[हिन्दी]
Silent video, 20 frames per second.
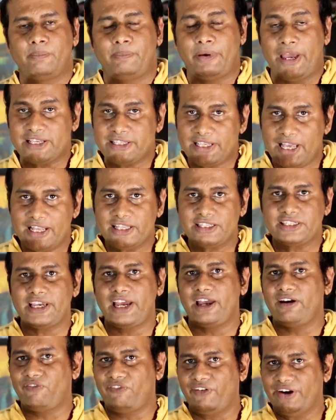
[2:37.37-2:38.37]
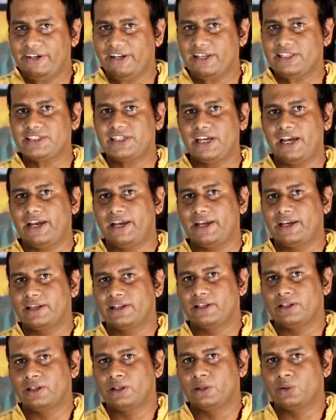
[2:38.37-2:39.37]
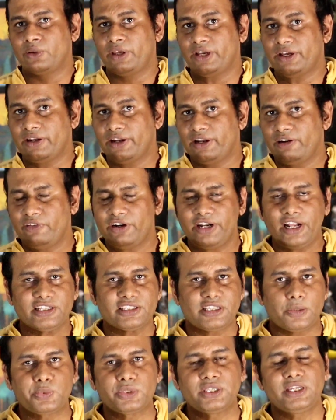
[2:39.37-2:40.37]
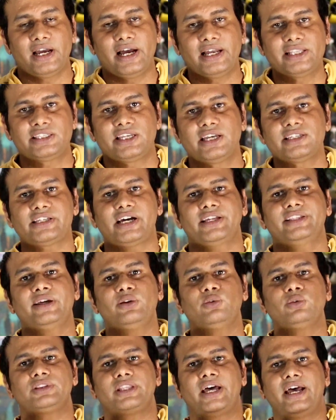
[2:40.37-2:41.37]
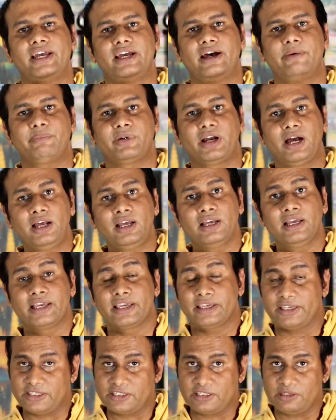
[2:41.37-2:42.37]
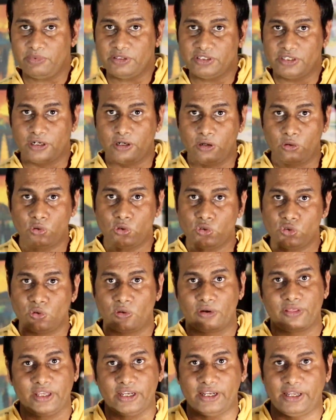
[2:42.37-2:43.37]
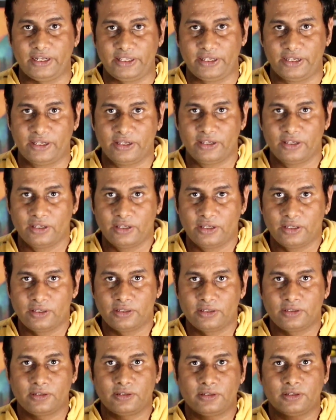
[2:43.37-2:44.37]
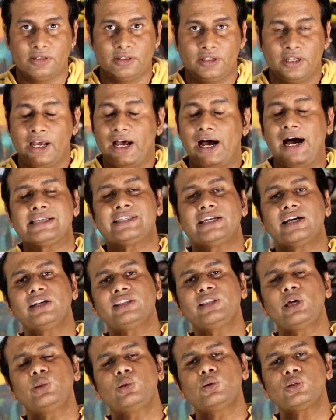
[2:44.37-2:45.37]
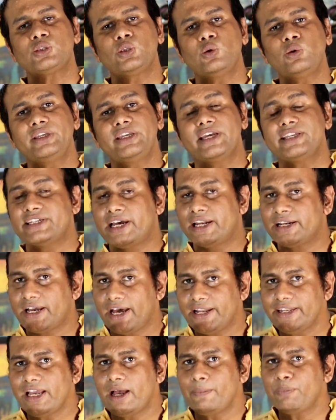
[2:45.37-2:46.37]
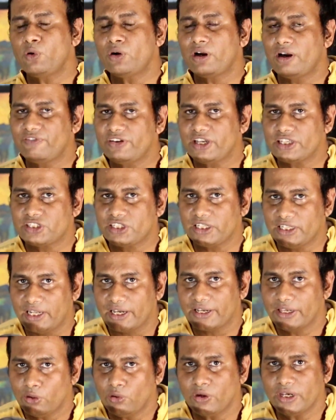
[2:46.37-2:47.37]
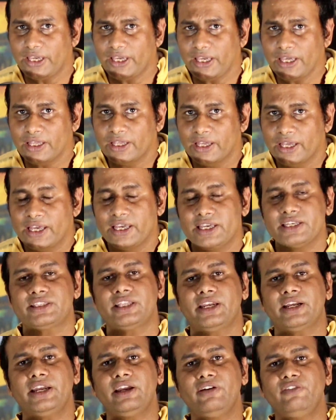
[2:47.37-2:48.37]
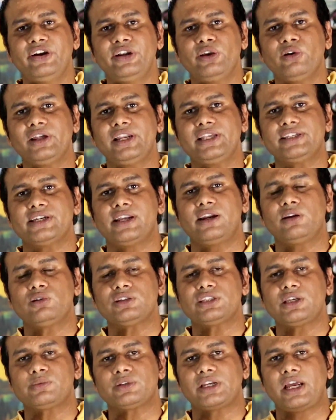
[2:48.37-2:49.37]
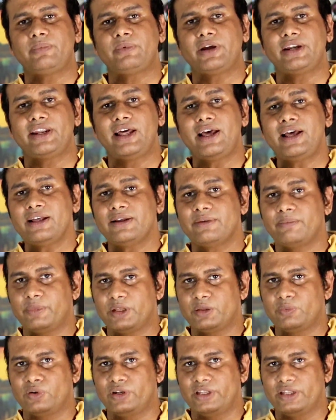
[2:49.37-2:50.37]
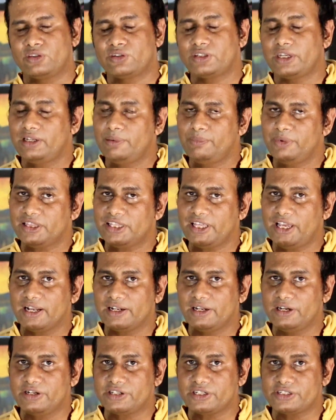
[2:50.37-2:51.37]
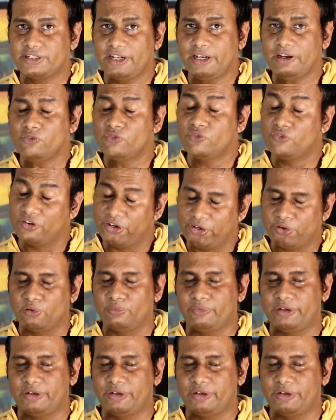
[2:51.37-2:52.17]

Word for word: पैसा अच्छा है फंड अच्छा है तो एक रेलवे ट्रैक सबसे अच्छा साधन होता है आपका किसी भी जगहों को जोड़ने के लिए आशा करता हूं दोस्तों ये जानकारी आपको काफ़ी अच्छी लगी होगी इस तरीके के वीडियो के लिए चैनल को सब्सक्राइब करना मत भूलिए तो चलिए मिलते हैं अगले इंटरेस्टिंग वीडियो